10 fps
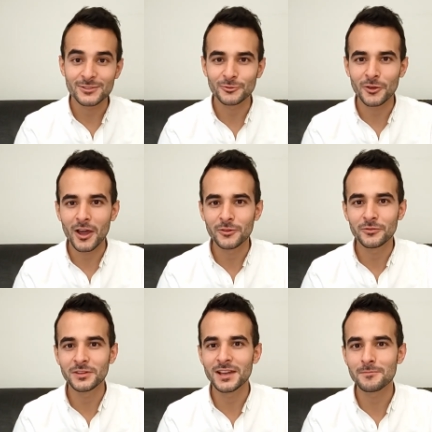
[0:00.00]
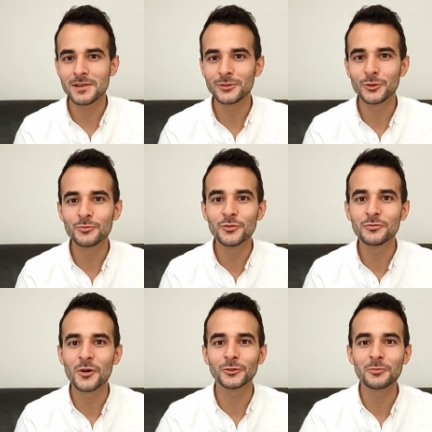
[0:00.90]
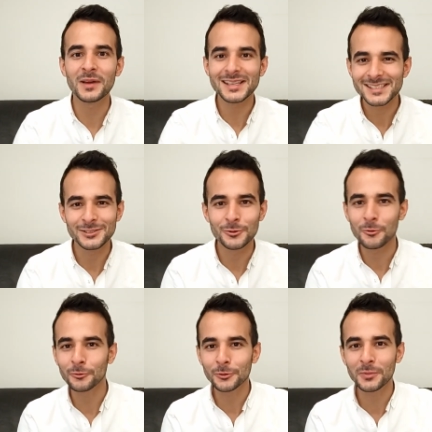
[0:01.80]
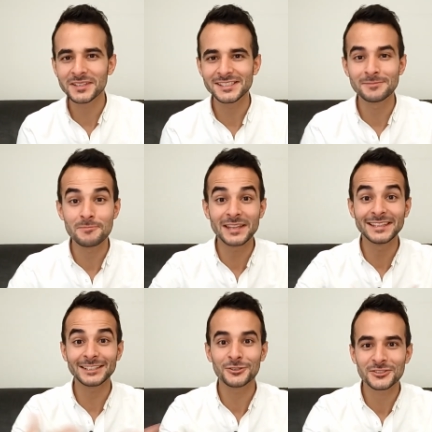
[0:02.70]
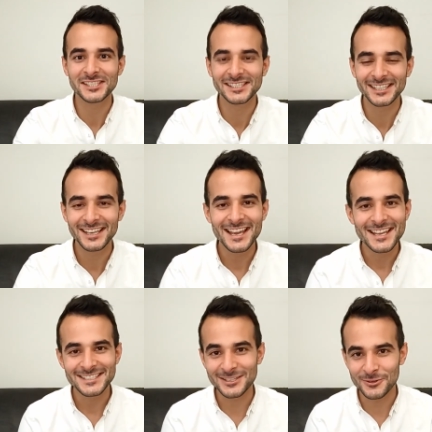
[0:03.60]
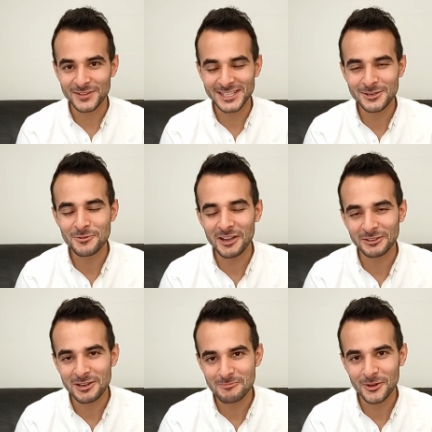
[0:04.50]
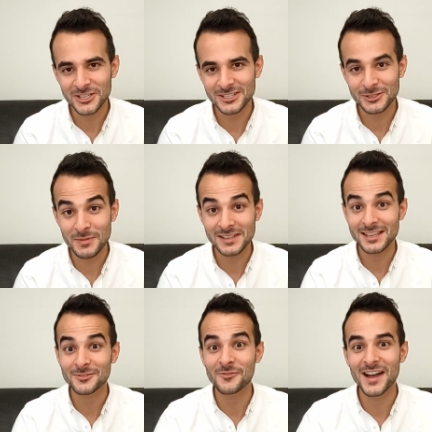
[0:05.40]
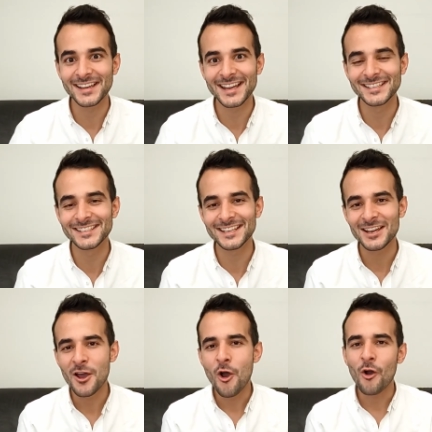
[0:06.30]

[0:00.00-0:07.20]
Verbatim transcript: Est-ce qu'on aura une finale pleine de mouvements, de pressing, de contre-pressing, pleine d'intensité C'est ce qu'on va découvrir dans les prochaines semaines, c'est ce qu'on va analyser.